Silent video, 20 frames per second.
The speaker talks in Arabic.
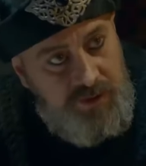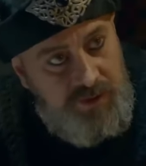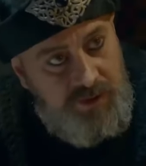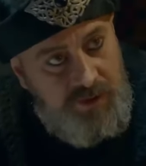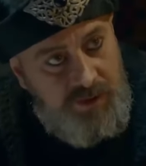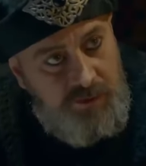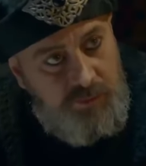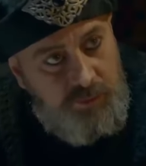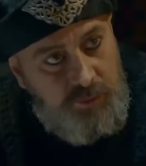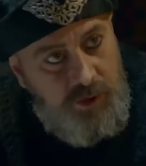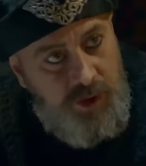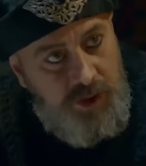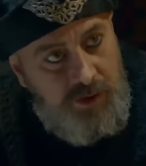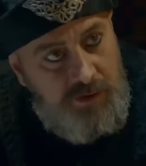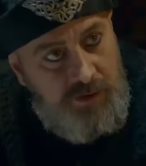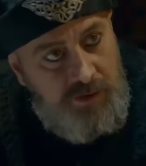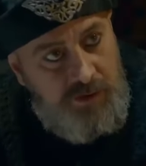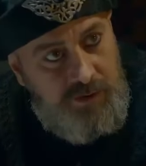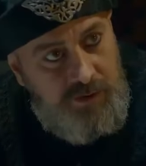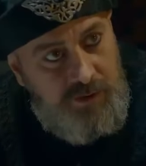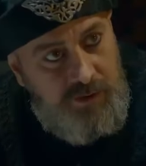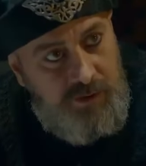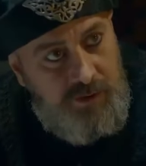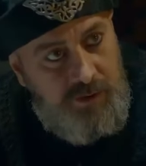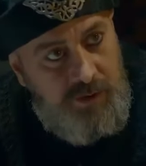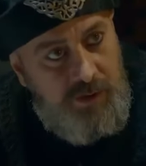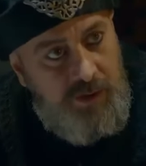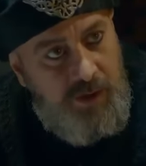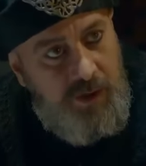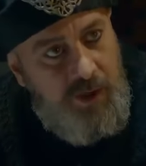أن هذه
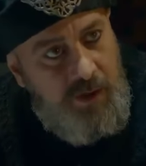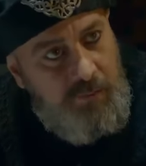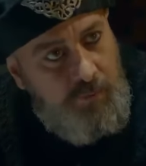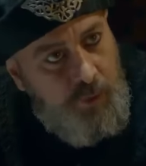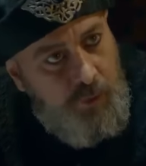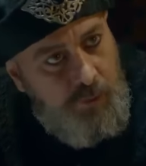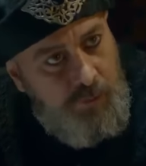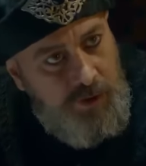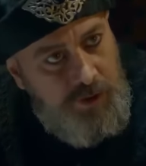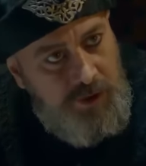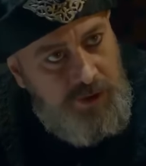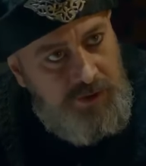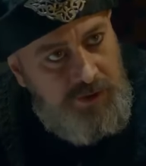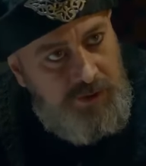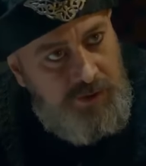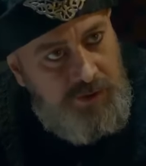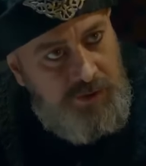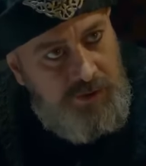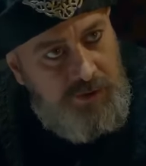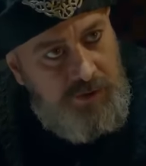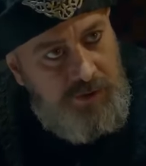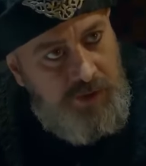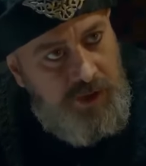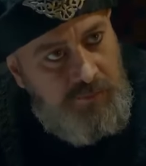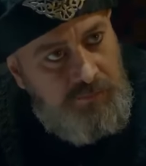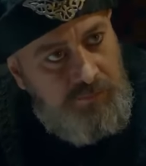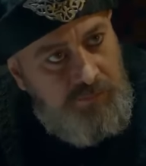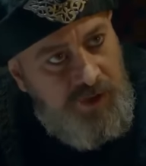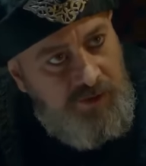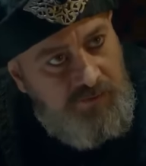الفوضى تضعف القبيلة
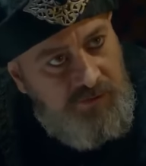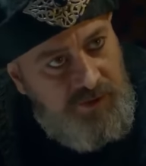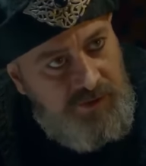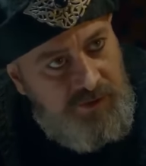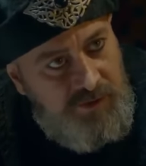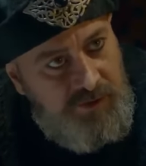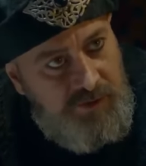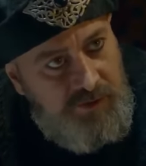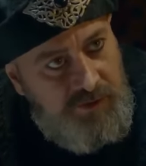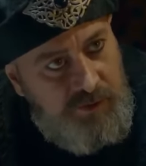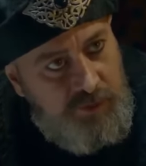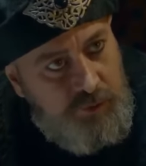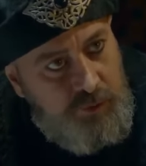ثم الدولة